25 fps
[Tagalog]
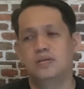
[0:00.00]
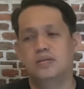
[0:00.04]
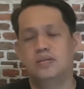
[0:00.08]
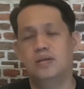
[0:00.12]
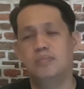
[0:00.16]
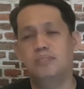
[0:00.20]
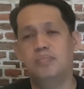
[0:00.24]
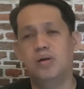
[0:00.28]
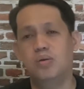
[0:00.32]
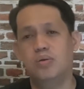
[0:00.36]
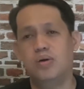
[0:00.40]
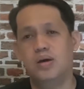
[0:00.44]

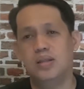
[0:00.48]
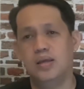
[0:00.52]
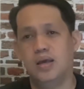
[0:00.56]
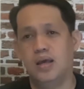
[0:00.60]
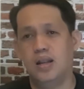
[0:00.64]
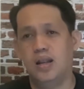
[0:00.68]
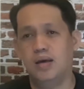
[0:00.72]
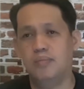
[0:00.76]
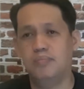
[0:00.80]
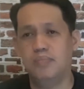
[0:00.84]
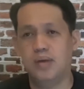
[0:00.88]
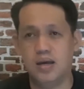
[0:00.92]
Number one,
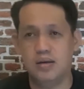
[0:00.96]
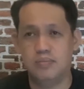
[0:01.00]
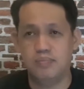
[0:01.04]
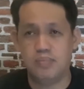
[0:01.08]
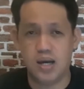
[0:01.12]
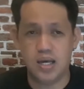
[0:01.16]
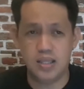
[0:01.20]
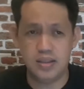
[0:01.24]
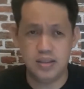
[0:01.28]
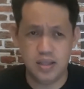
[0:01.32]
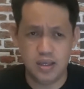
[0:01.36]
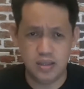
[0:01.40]
kailangan
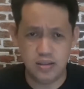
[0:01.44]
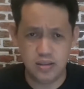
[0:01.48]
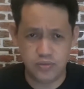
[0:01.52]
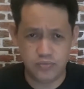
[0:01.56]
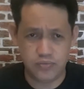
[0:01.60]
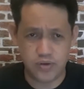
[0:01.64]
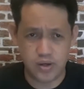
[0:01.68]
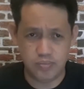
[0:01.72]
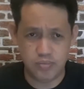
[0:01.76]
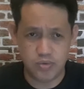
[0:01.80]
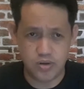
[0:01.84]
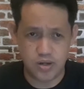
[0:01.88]

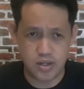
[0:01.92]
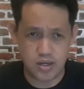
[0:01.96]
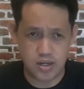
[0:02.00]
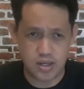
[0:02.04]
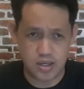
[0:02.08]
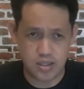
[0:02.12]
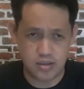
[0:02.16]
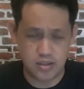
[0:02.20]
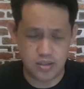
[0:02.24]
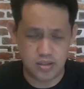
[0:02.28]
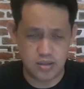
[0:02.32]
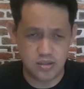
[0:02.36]
ma-identify ma muna
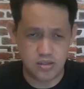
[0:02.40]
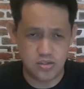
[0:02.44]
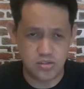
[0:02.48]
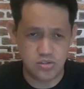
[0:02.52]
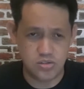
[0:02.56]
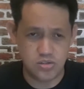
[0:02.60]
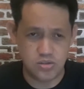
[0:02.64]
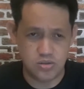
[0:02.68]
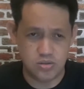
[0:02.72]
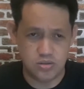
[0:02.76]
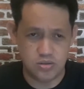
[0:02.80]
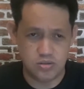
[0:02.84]
natin is
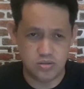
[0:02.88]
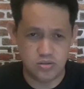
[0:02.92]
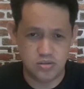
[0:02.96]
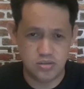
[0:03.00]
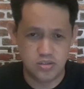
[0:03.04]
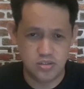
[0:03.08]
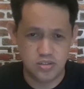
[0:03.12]
yung